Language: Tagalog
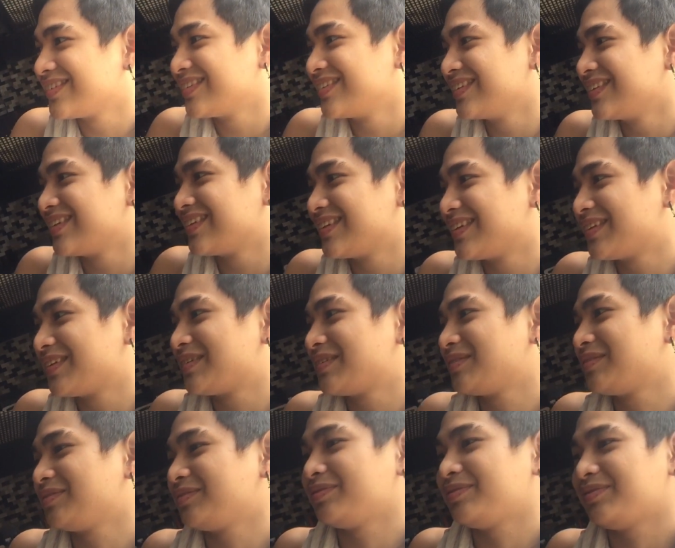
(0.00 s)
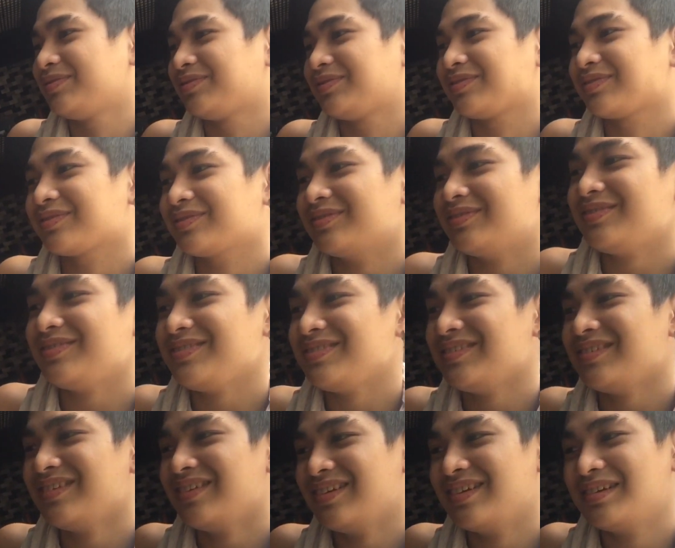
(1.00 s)
Siyempre wala akong magagawa pa ba yung
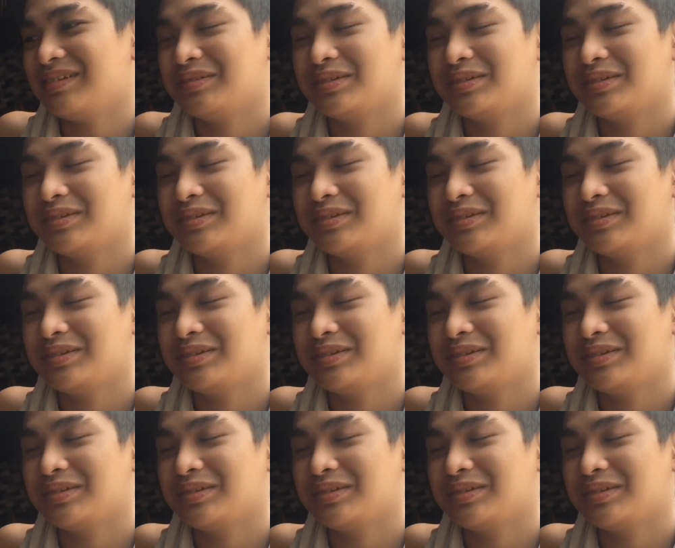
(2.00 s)
kalaban.